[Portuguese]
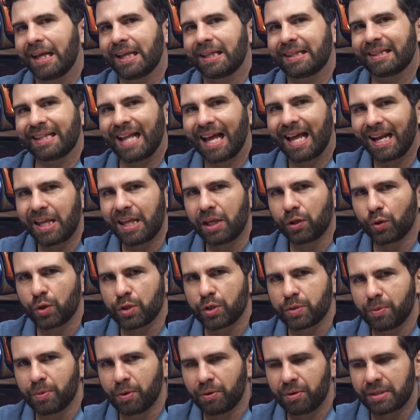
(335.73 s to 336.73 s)
Na linha
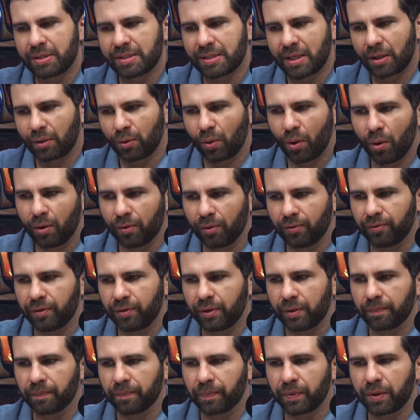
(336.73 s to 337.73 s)

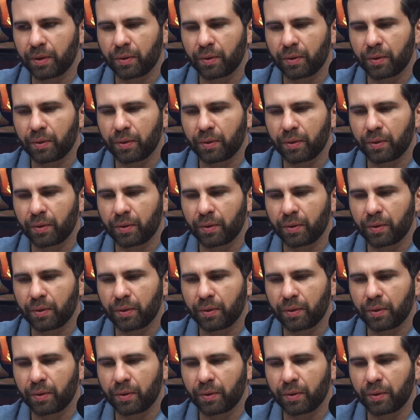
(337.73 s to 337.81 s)
2019,